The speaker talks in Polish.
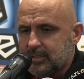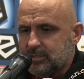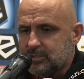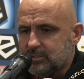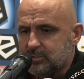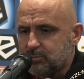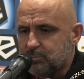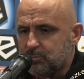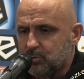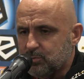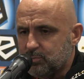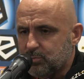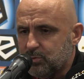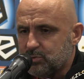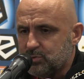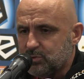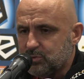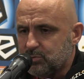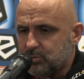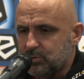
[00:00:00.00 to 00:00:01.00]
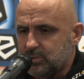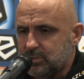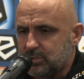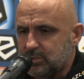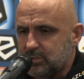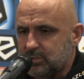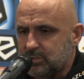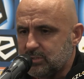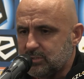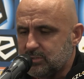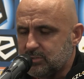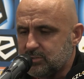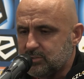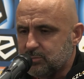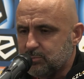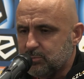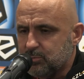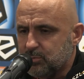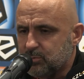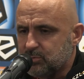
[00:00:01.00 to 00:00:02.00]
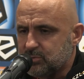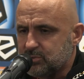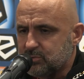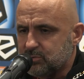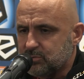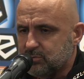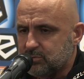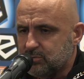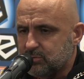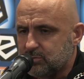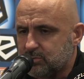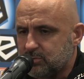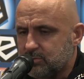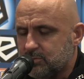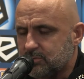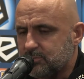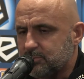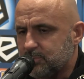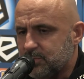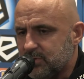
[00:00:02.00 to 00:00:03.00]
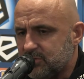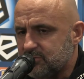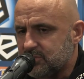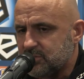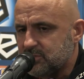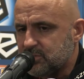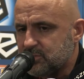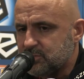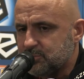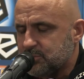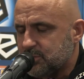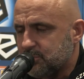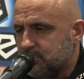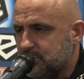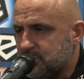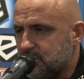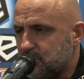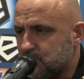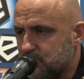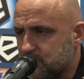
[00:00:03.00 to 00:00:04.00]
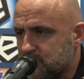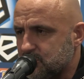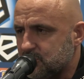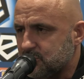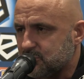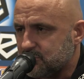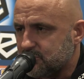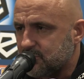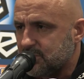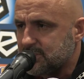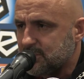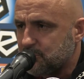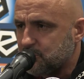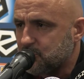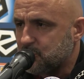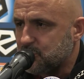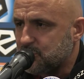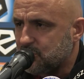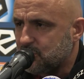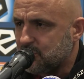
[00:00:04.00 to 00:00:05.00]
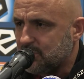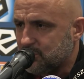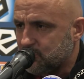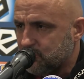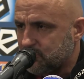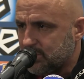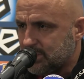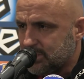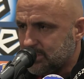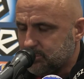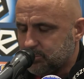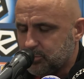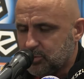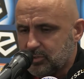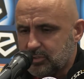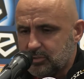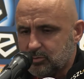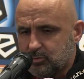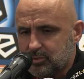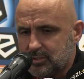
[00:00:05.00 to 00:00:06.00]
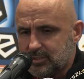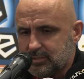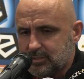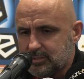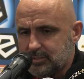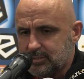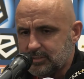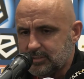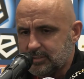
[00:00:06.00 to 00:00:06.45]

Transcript: żeby odpoczął i, i, i żeby po prostu pewne rzeczy przemyślał, to co zwracamy mu ciągle uwagę, bo akurat